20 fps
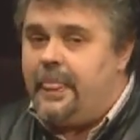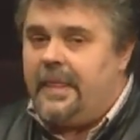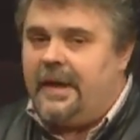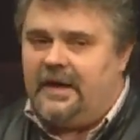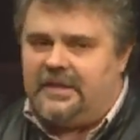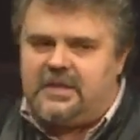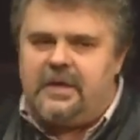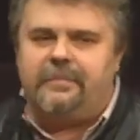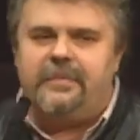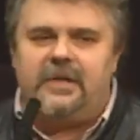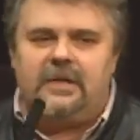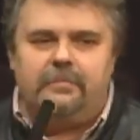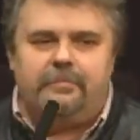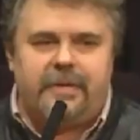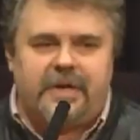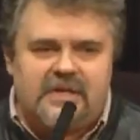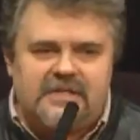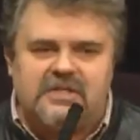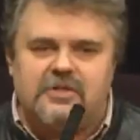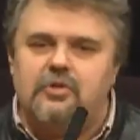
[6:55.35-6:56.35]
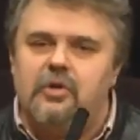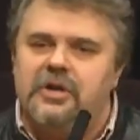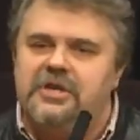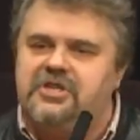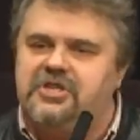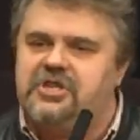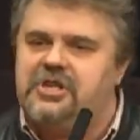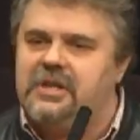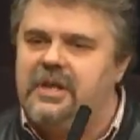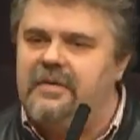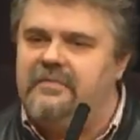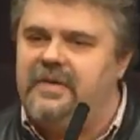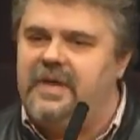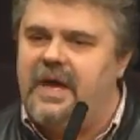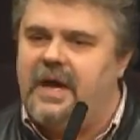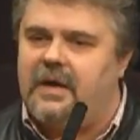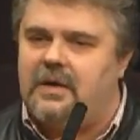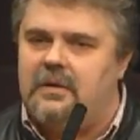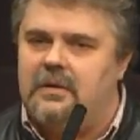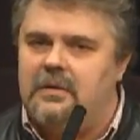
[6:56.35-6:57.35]
Это был простой
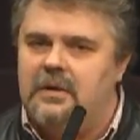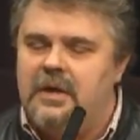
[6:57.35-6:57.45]
человек –